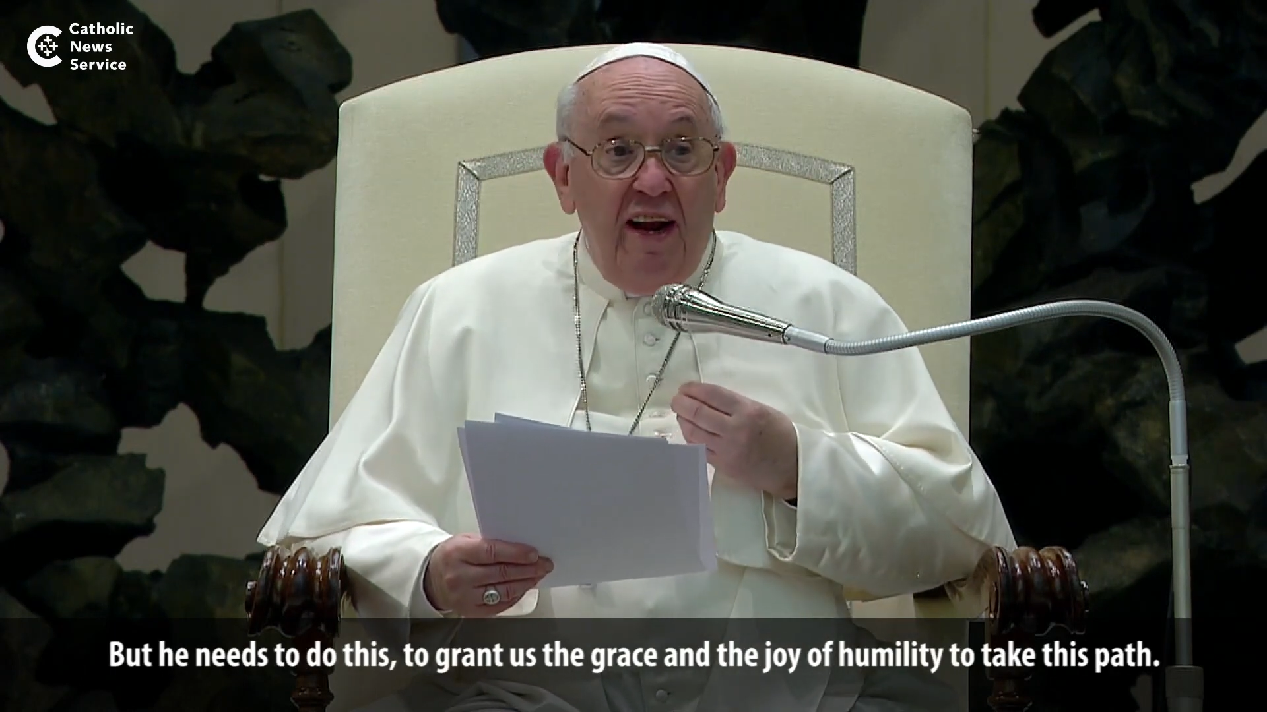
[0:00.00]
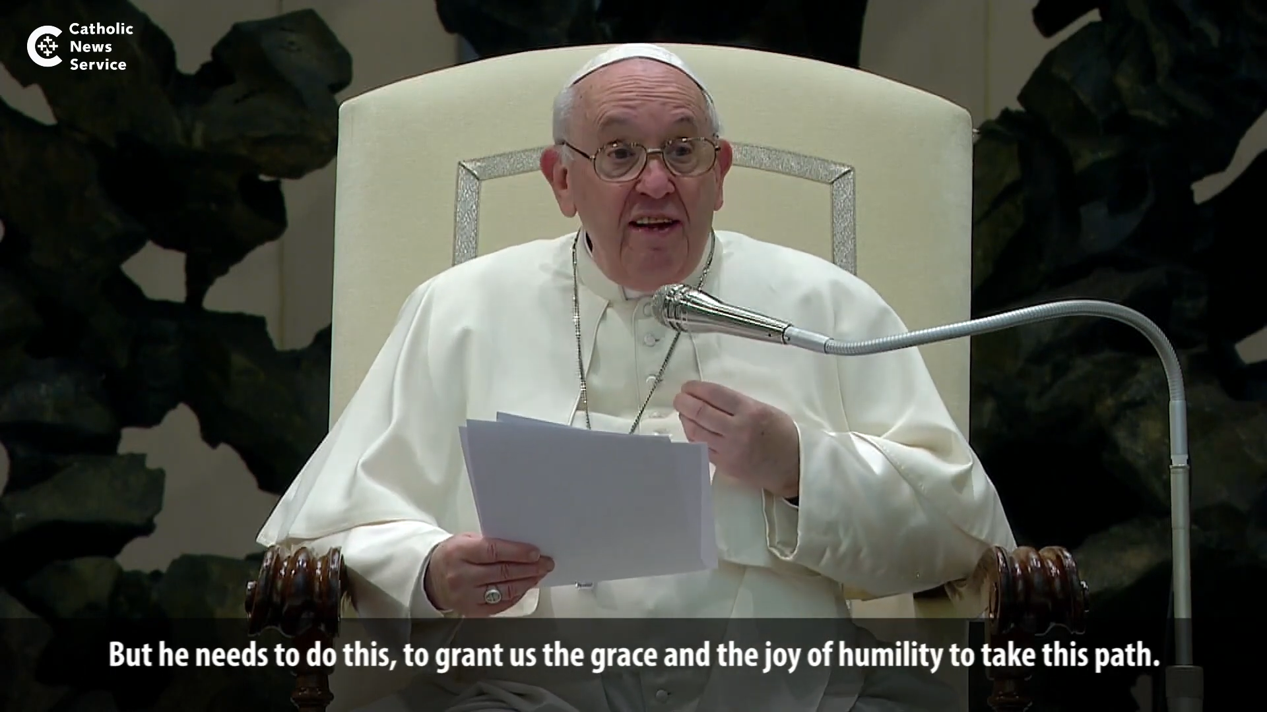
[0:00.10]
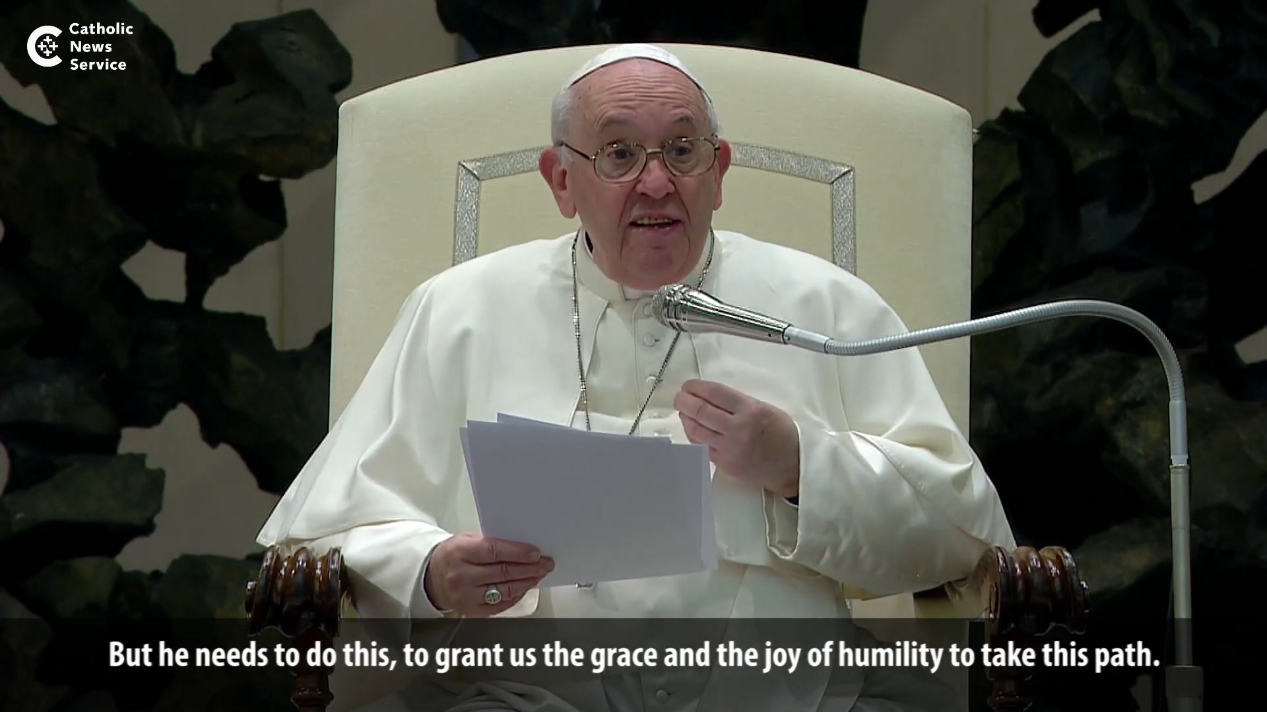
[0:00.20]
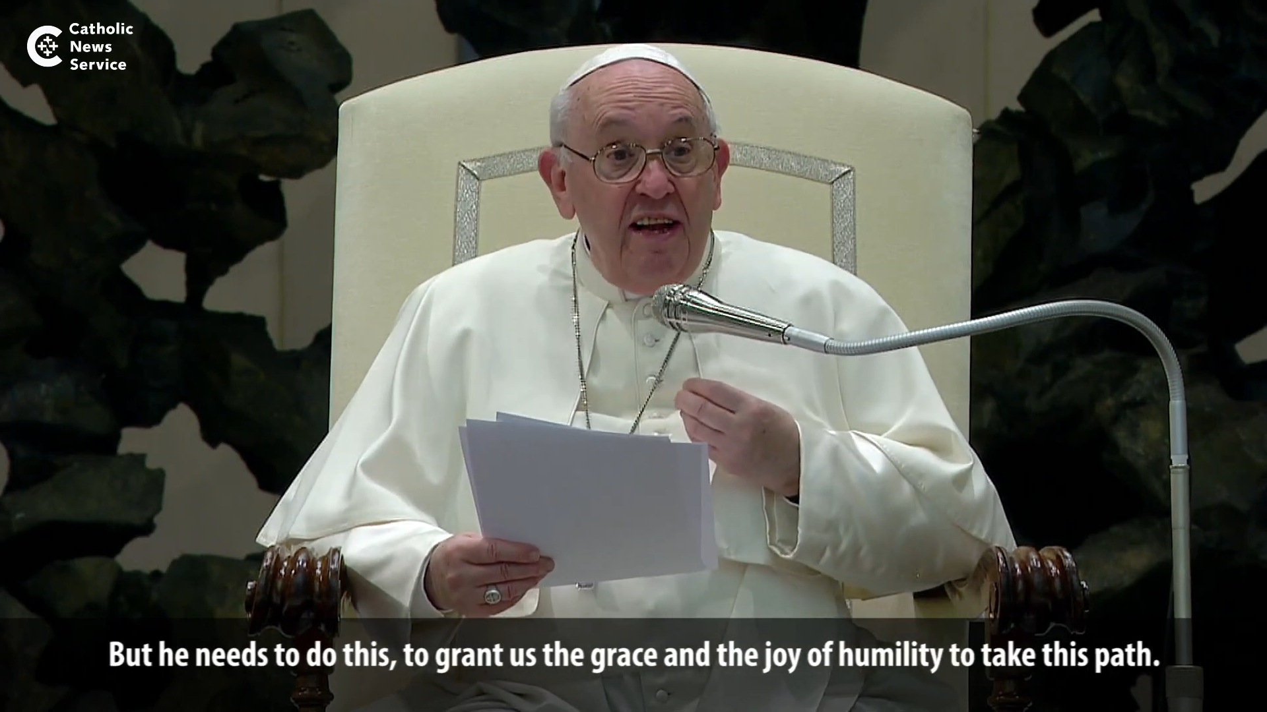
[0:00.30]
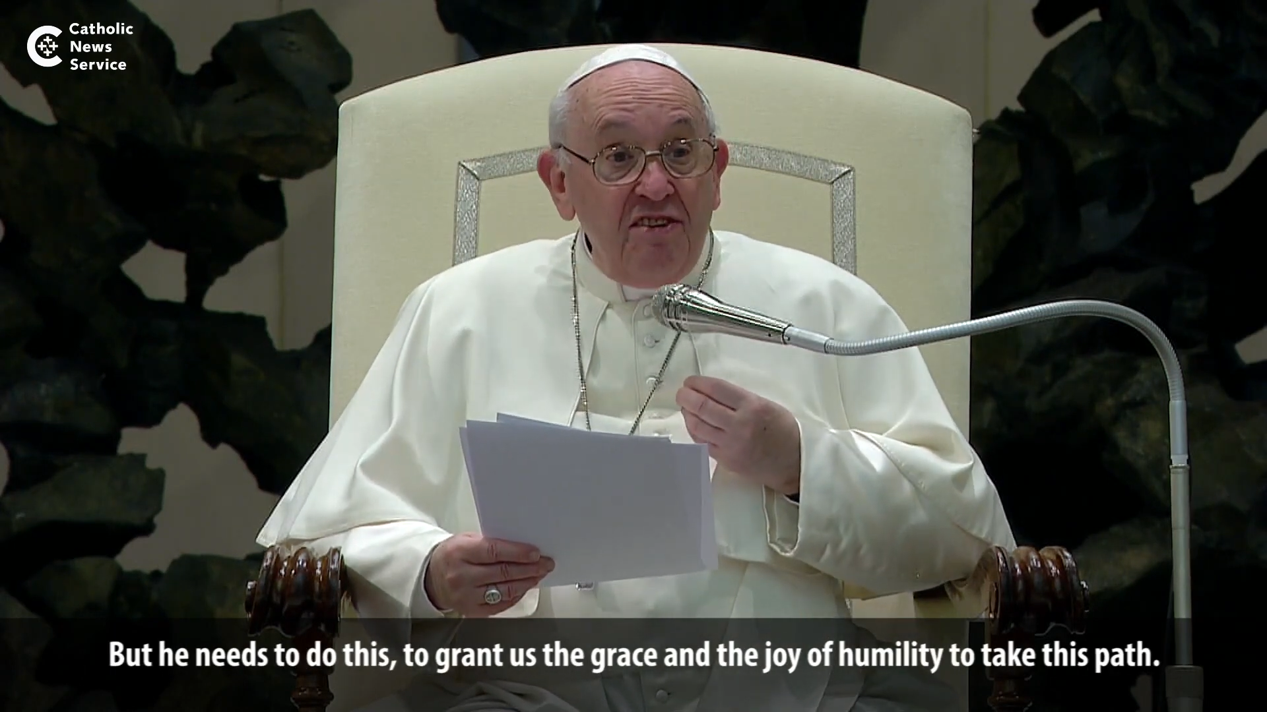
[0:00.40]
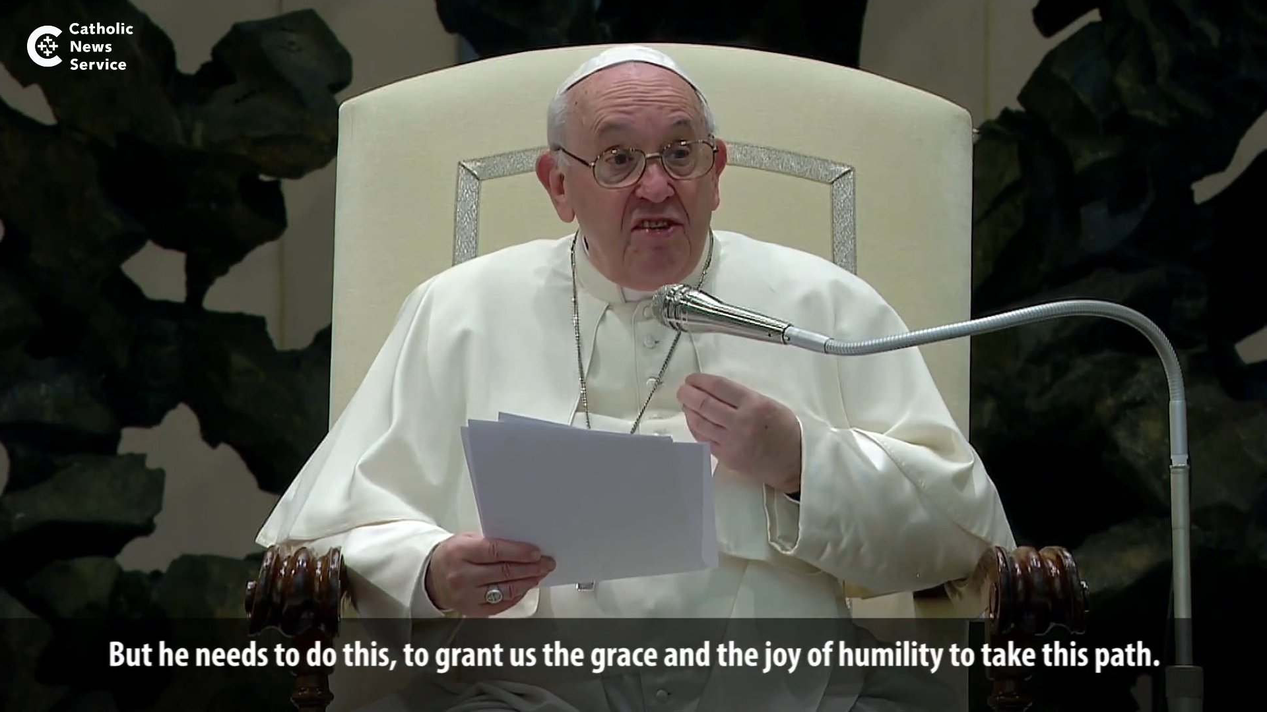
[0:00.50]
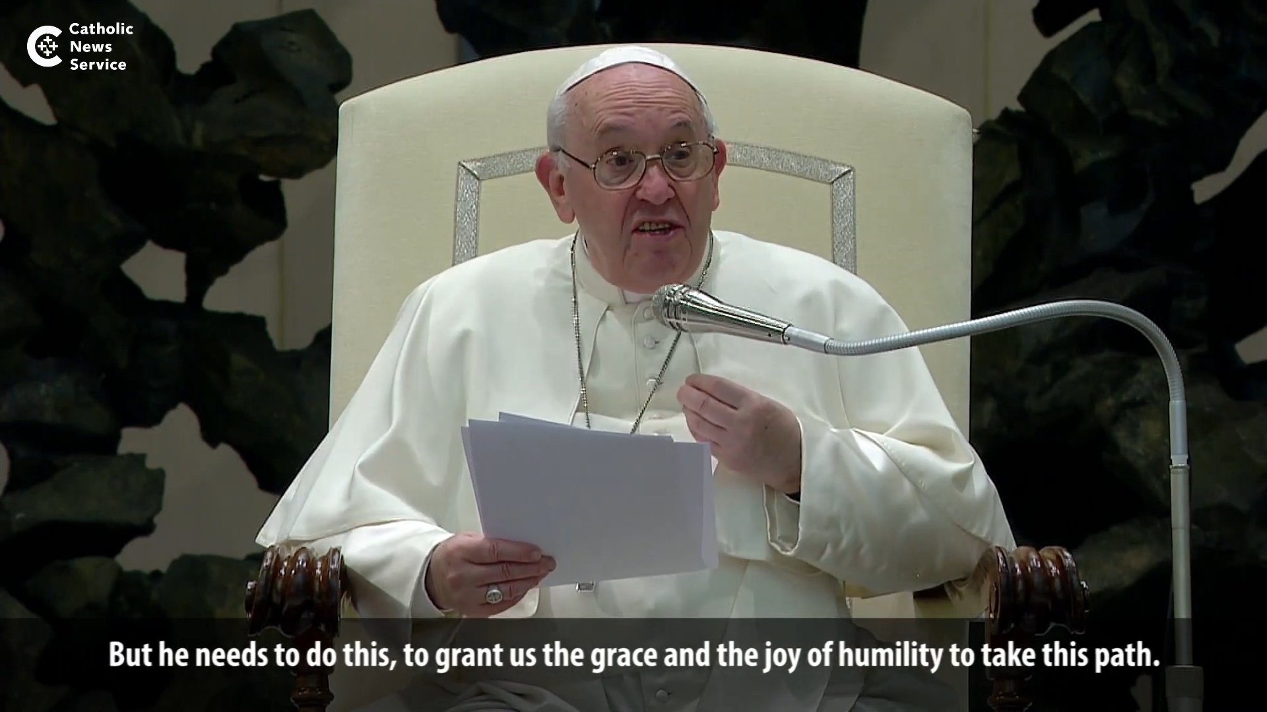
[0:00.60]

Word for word: gra la,